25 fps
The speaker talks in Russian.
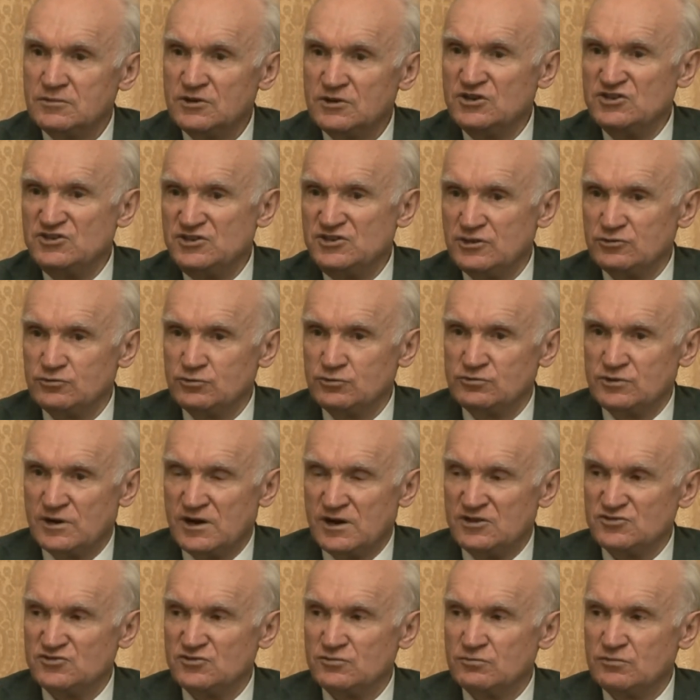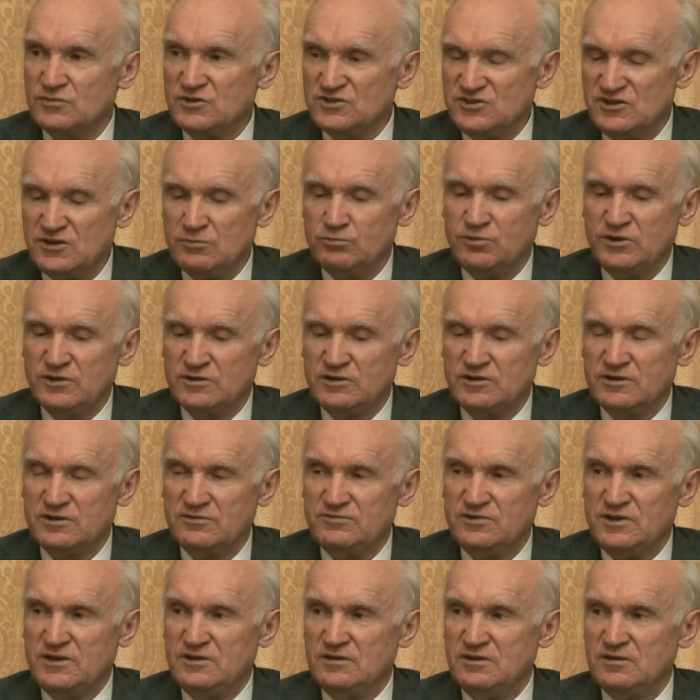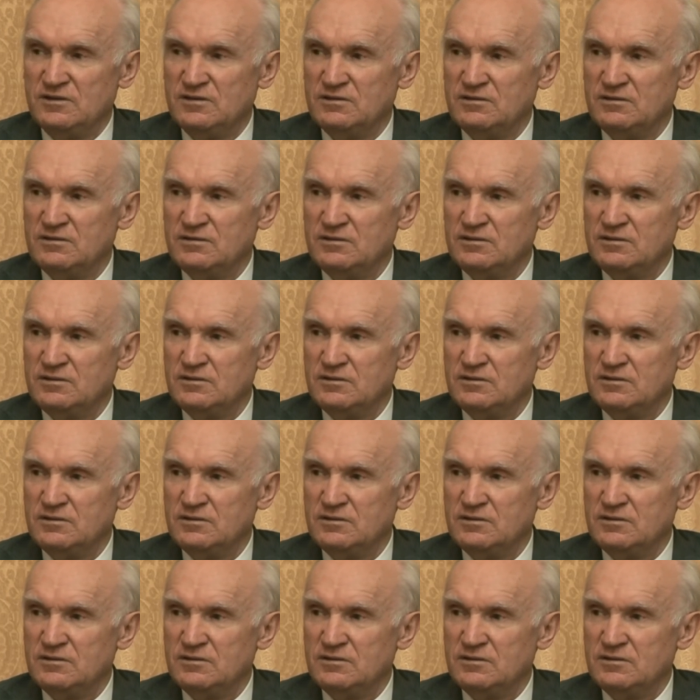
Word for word: Где тут разум, где благоговение?